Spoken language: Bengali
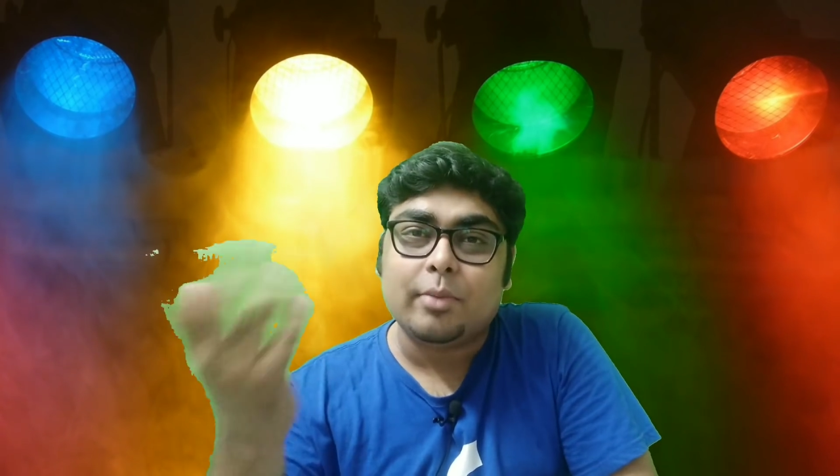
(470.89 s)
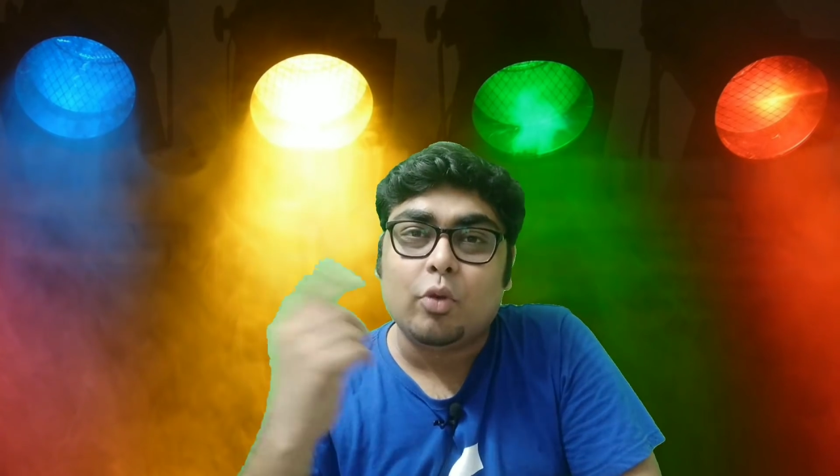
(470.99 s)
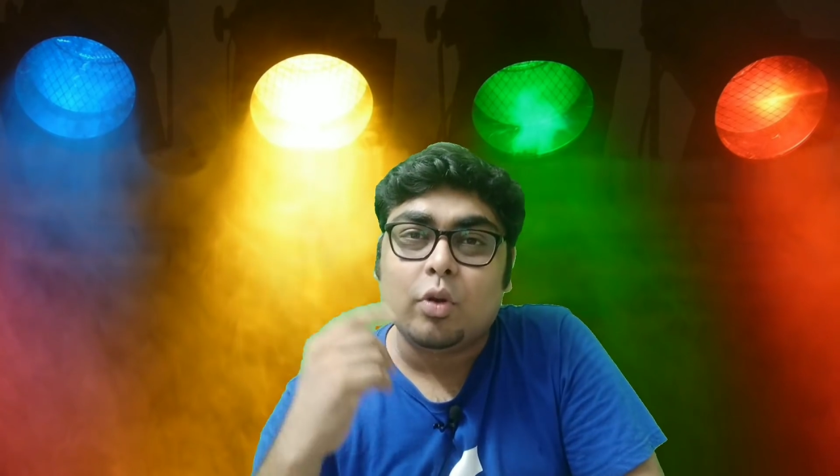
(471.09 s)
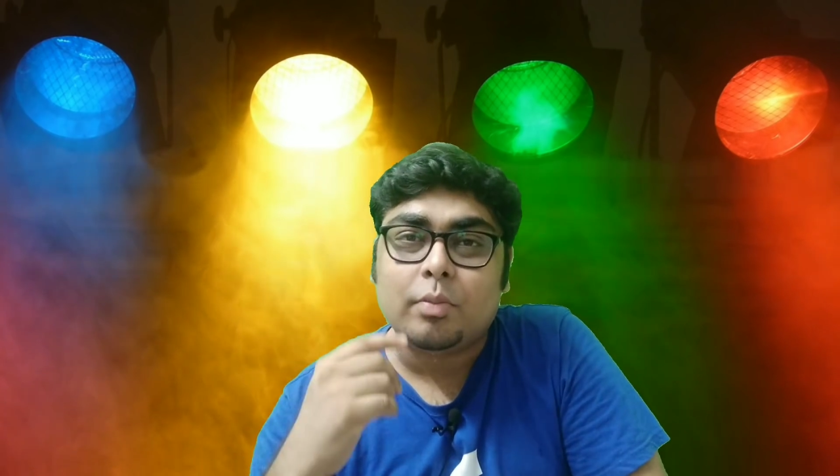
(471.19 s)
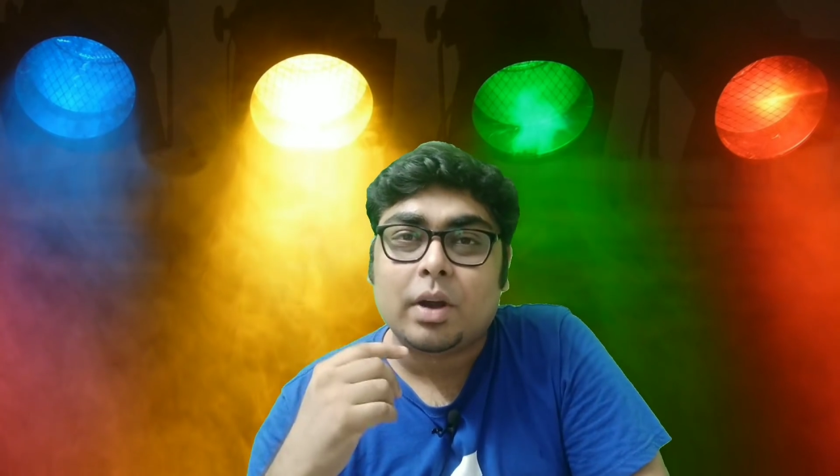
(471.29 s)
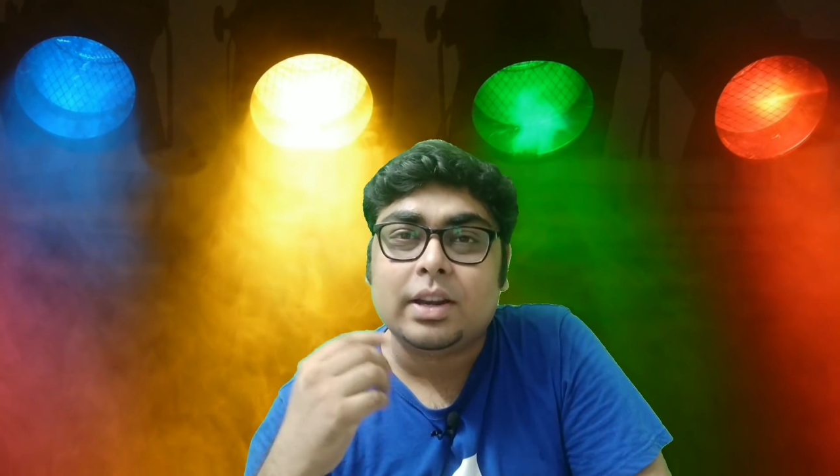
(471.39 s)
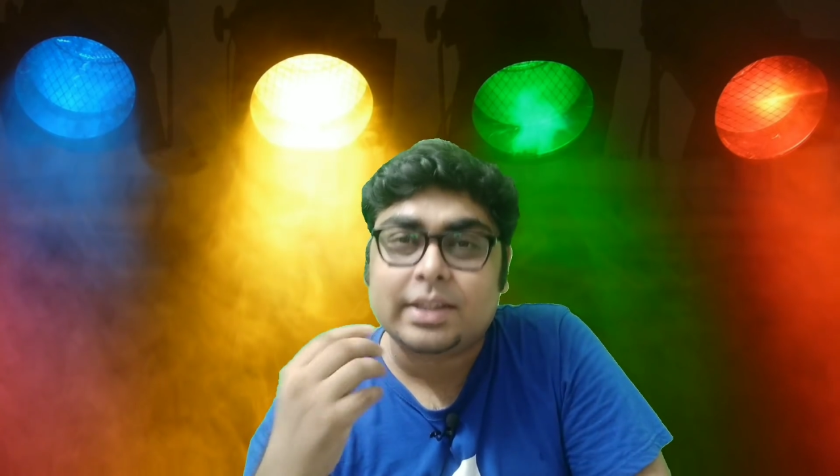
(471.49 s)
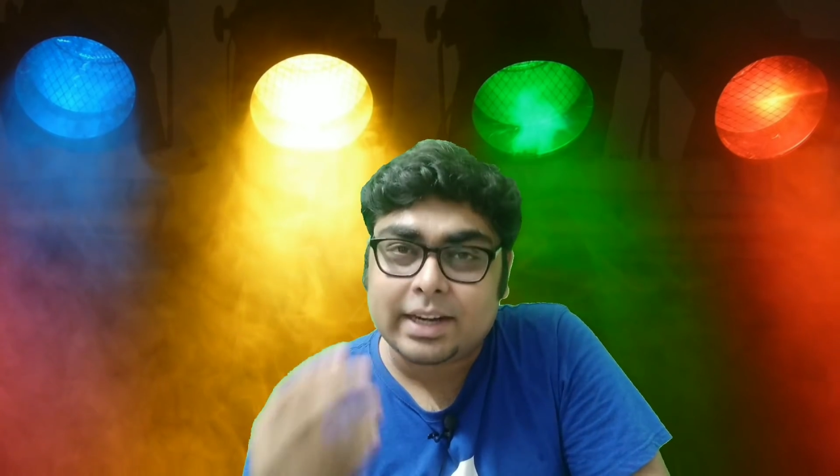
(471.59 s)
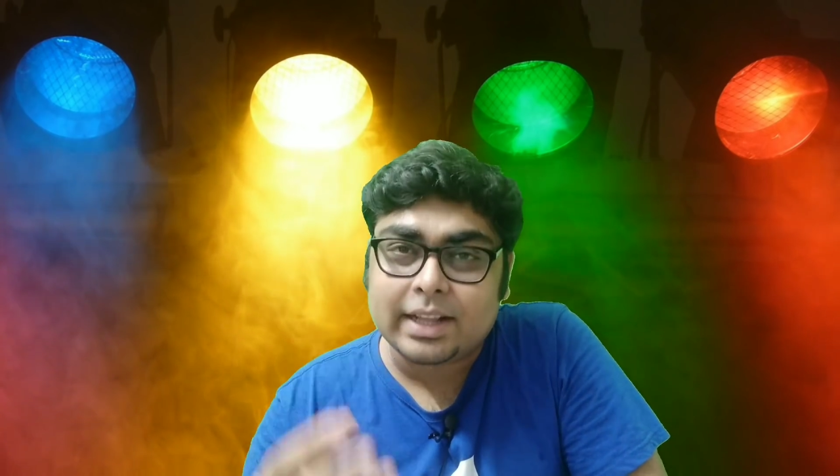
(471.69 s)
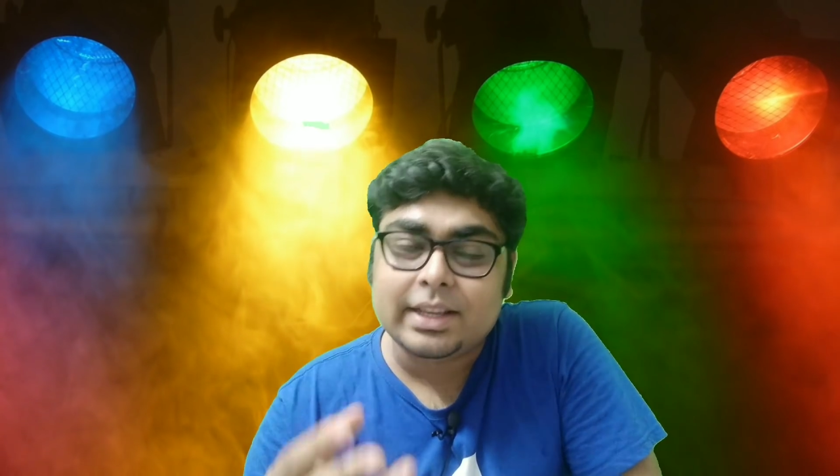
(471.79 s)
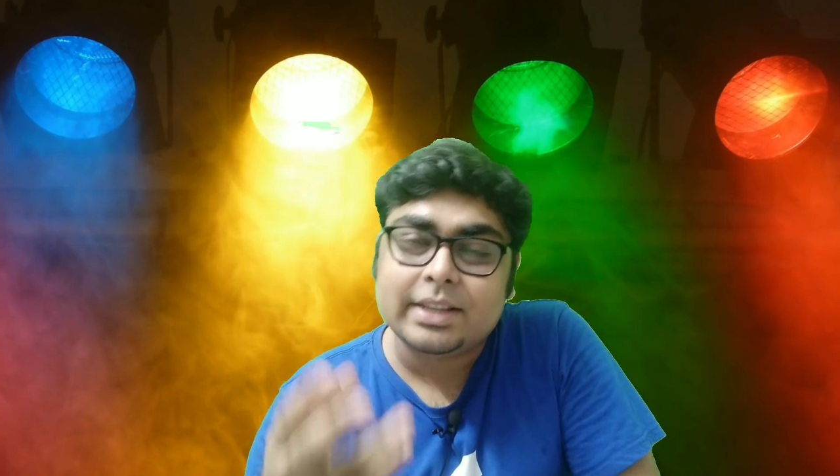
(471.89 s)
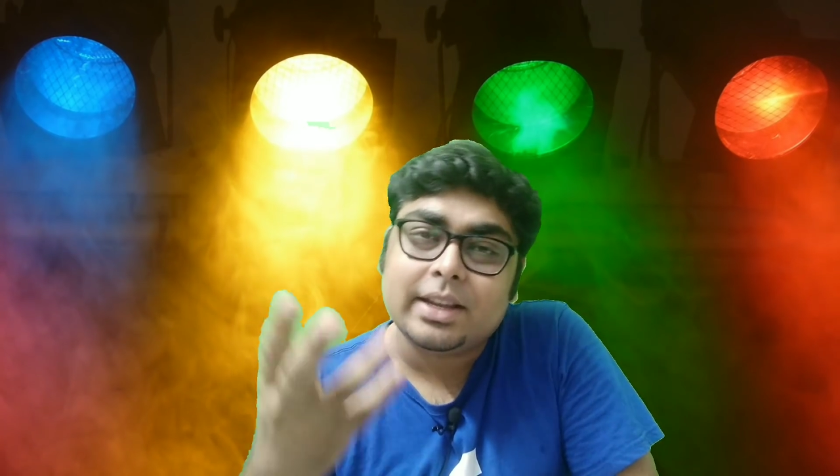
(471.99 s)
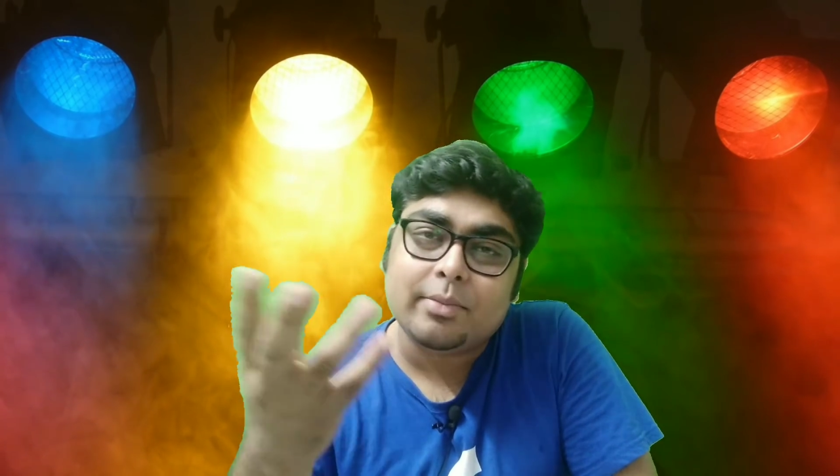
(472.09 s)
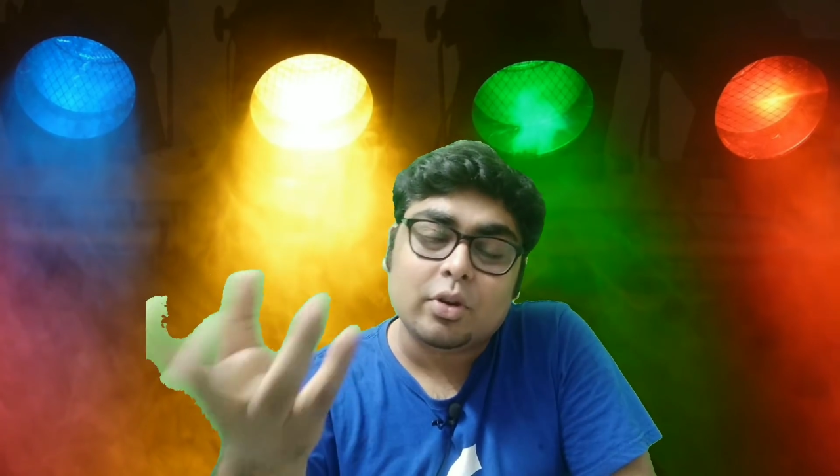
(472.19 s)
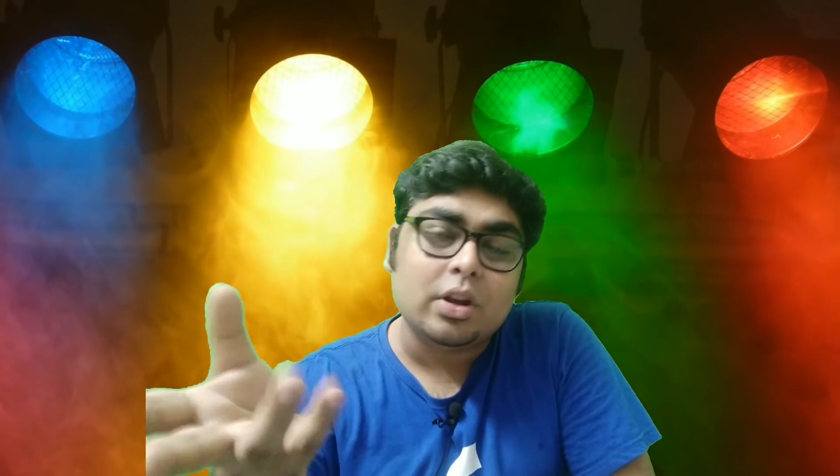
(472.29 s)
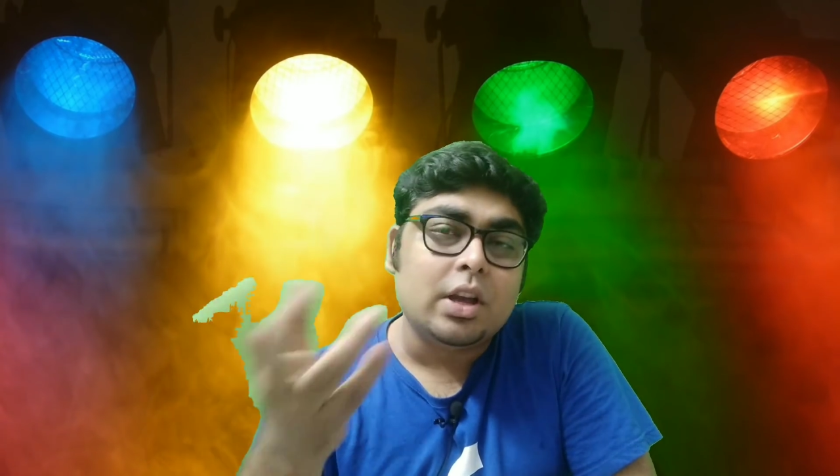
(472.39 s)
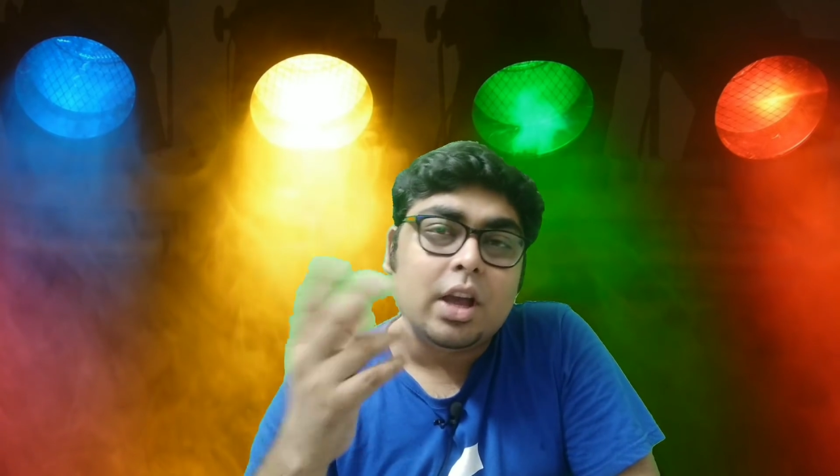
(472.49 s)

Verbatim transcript: মোহনবাগান ছেড়ে দিয়েছে এবং